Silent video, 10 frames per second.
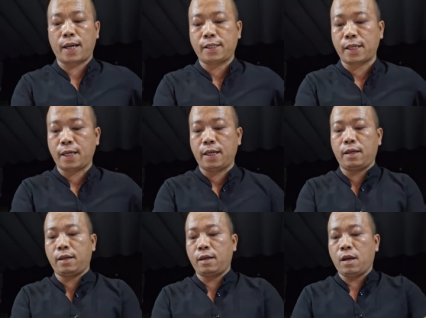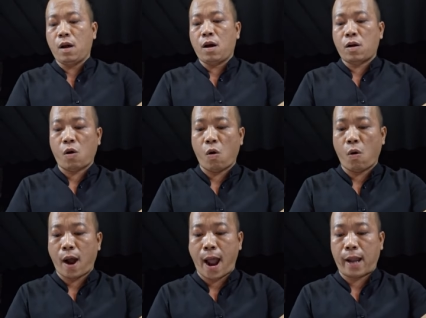thế chi
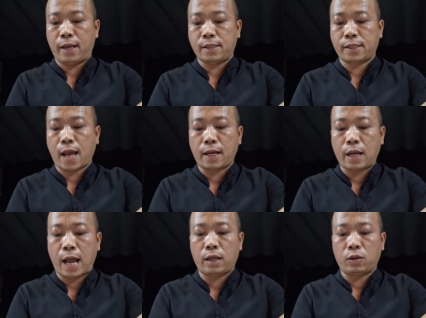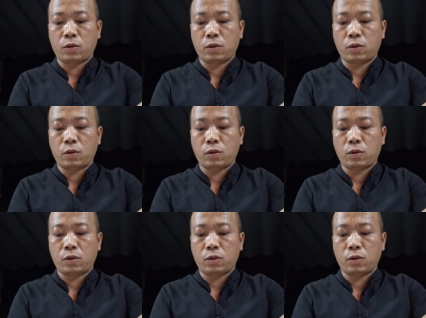khổ ải gian lan